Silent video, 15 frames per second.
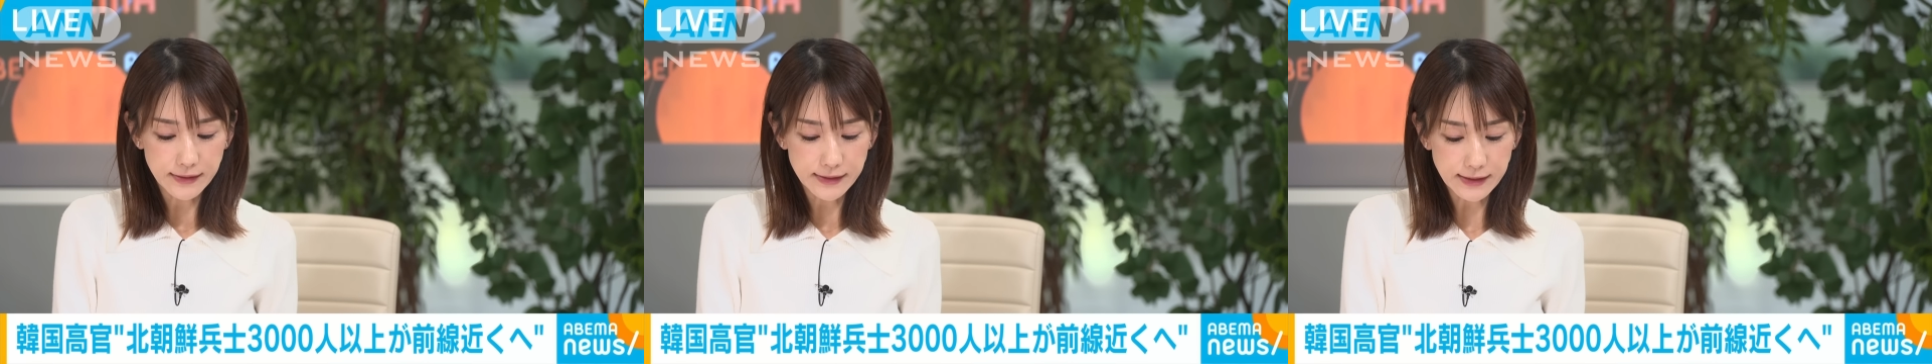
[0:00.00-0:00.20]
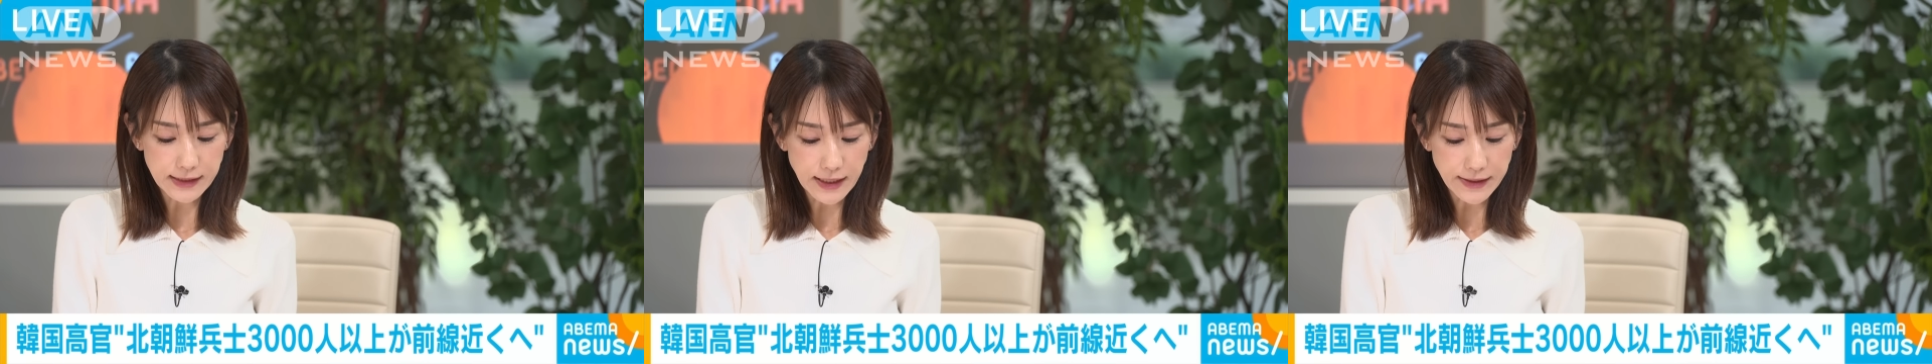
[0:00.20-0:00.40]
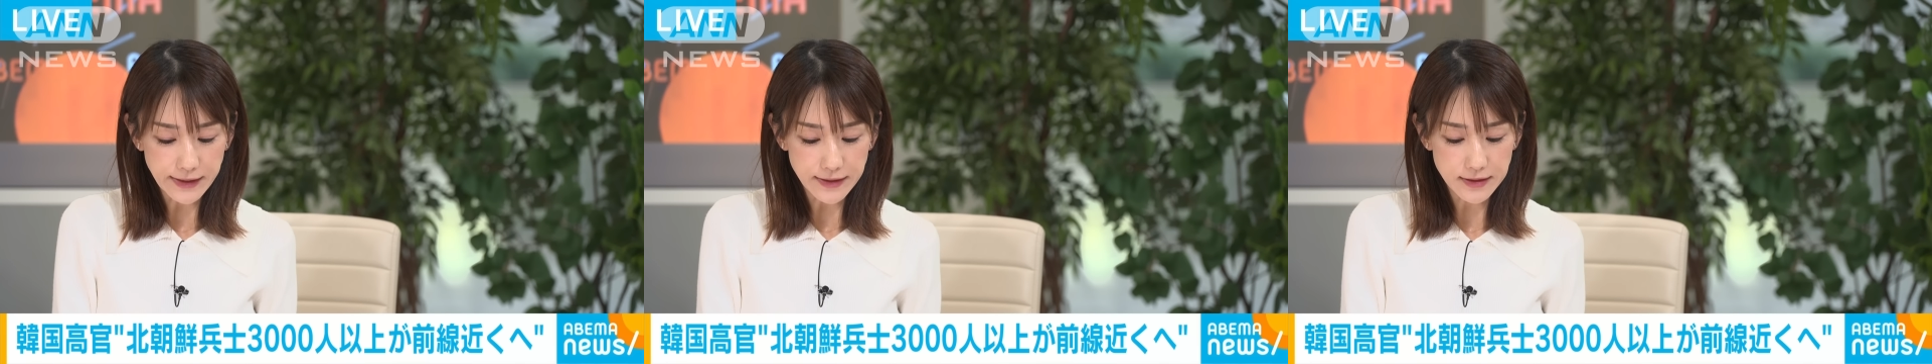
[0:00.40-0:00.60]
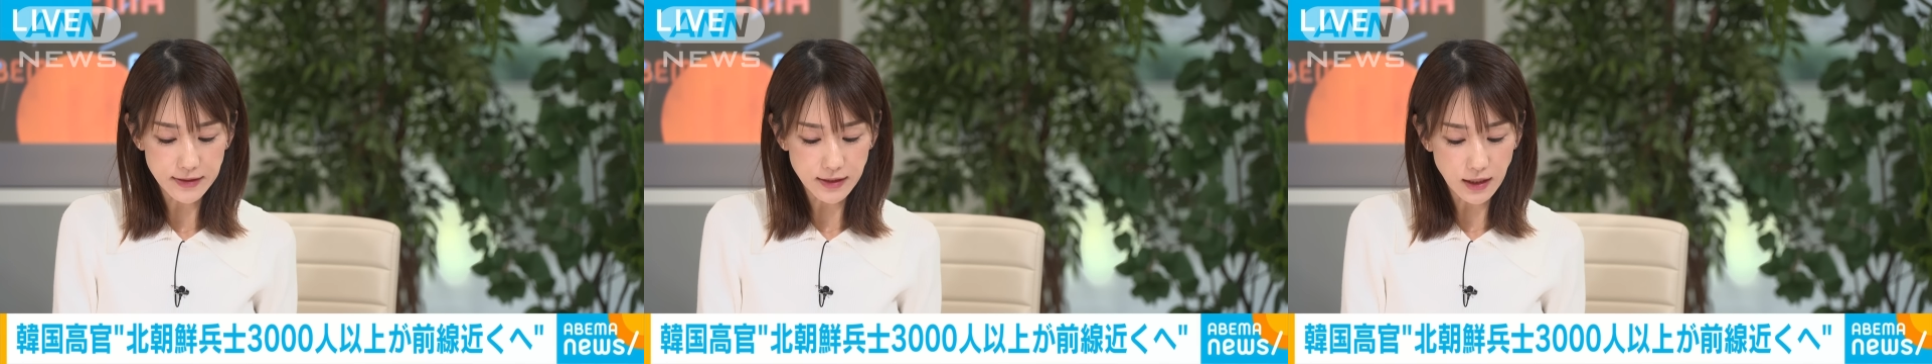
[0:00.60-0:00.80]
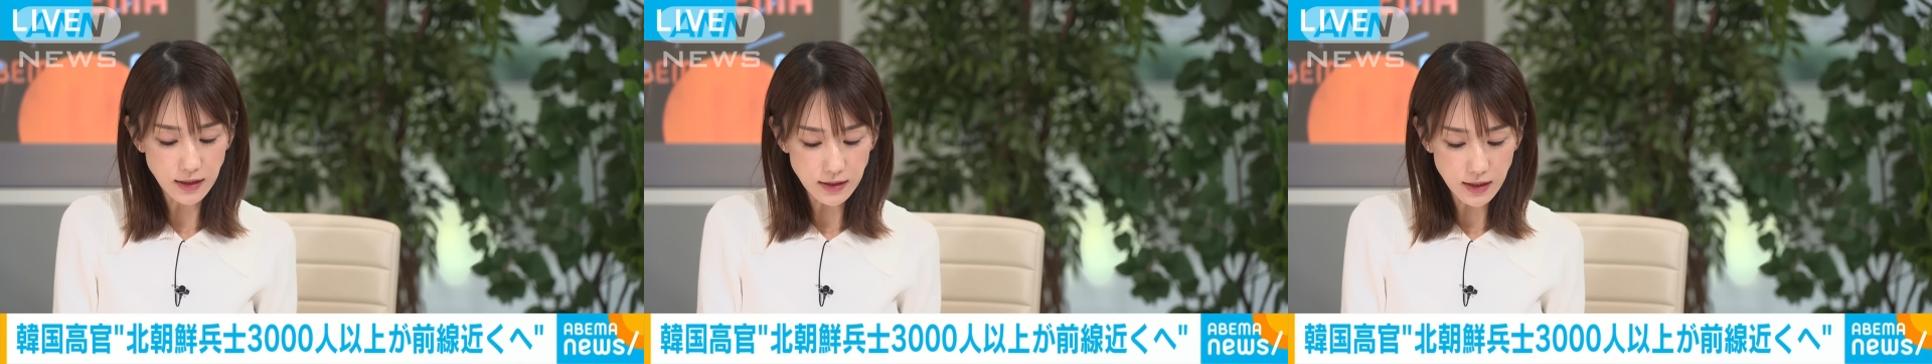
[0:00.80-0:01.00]
すでに
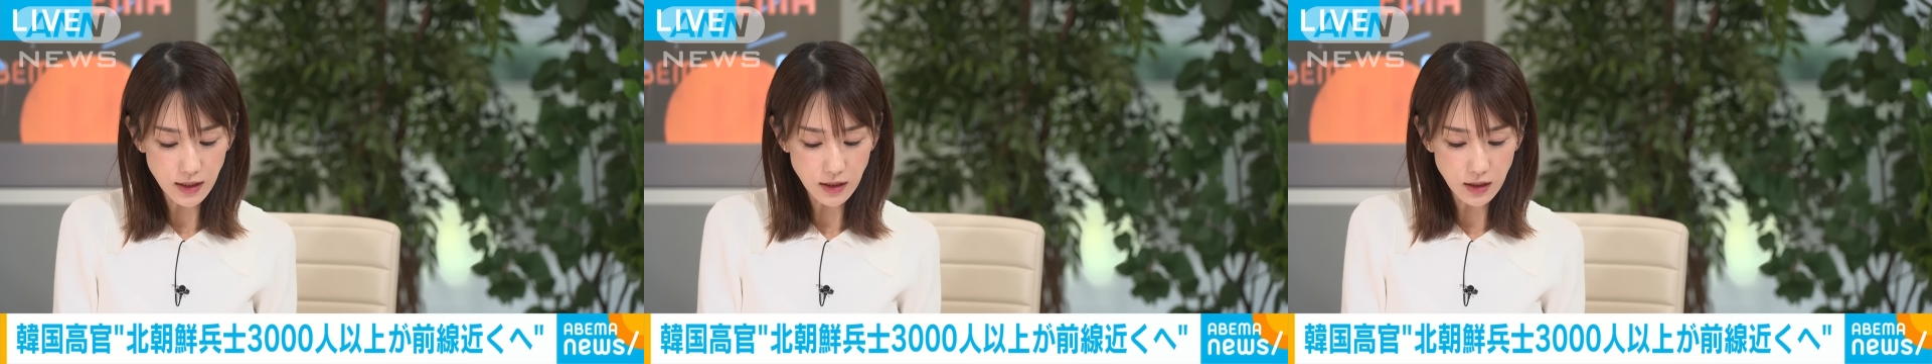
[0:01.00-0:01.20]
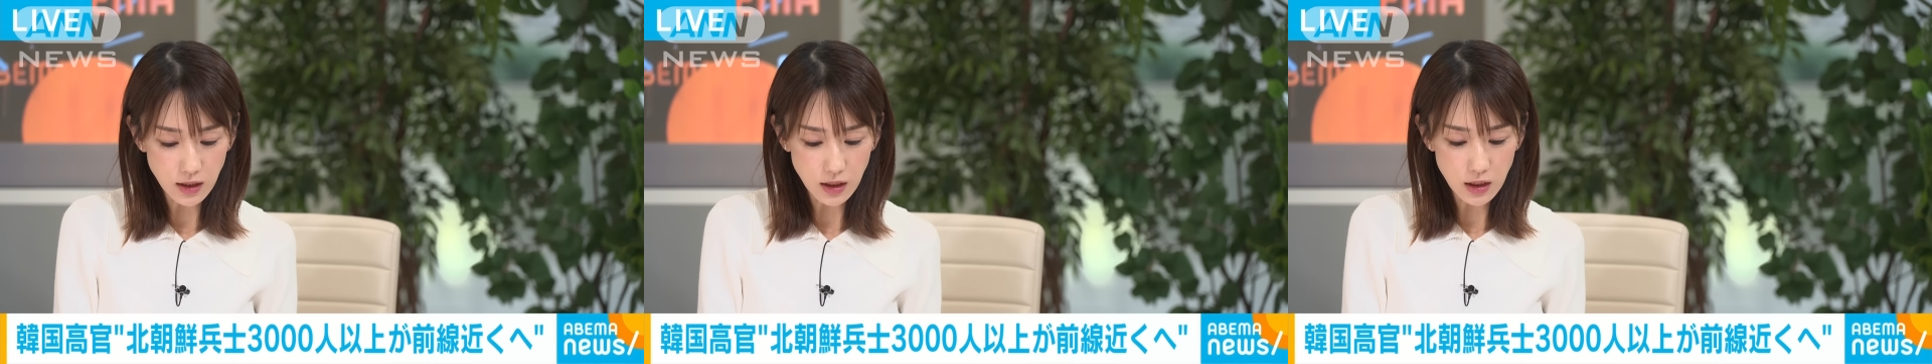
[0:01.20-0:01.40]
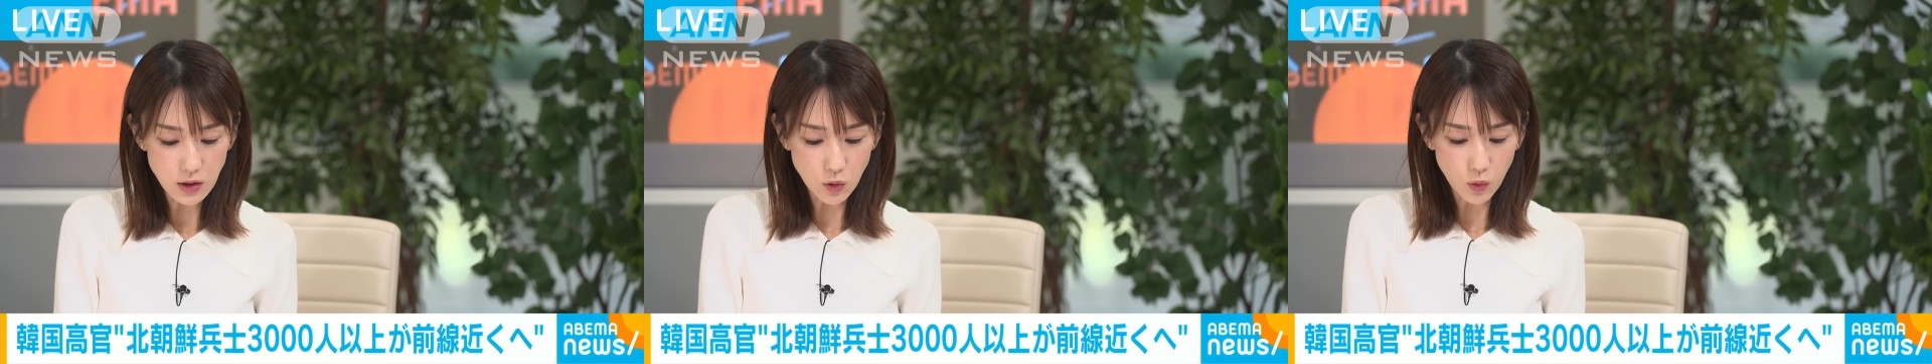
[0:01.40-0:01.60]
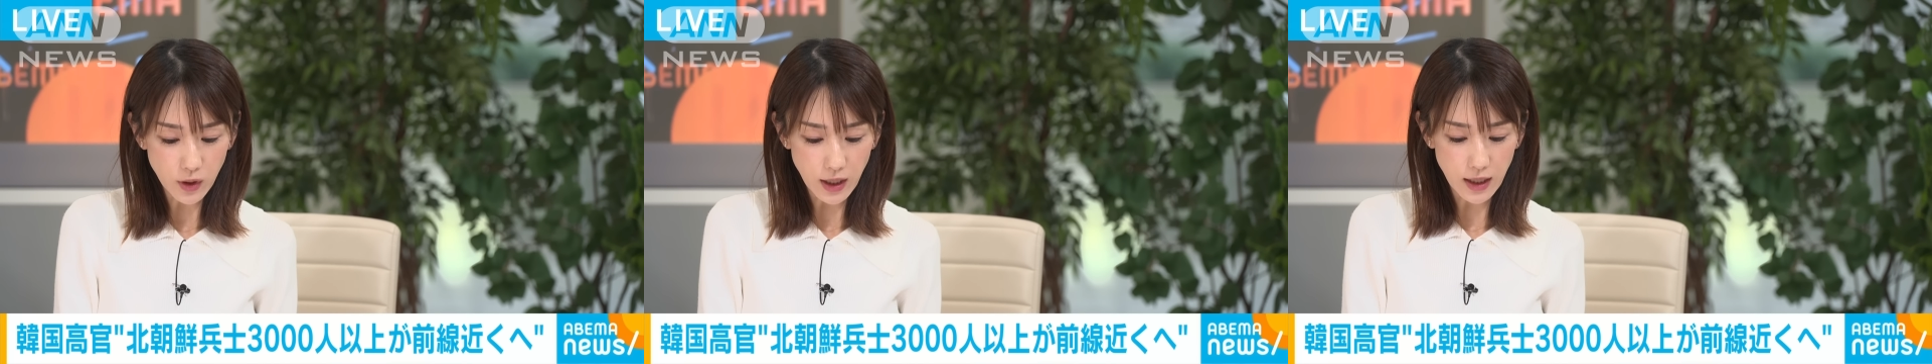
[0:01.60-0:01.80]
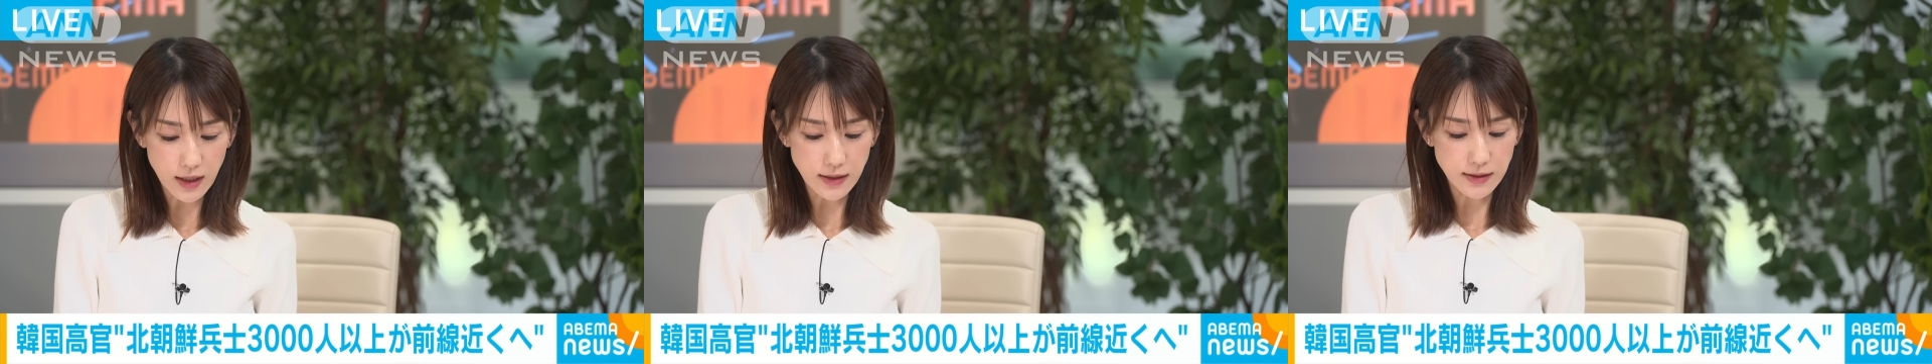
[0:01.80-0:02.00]
3000人以上
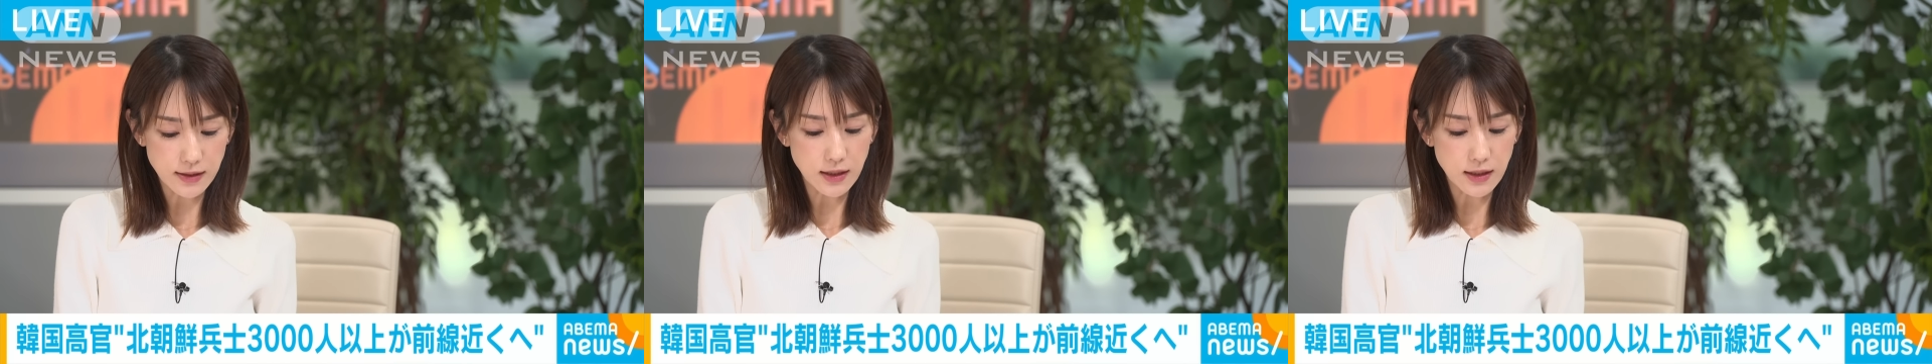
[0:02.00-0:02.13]
が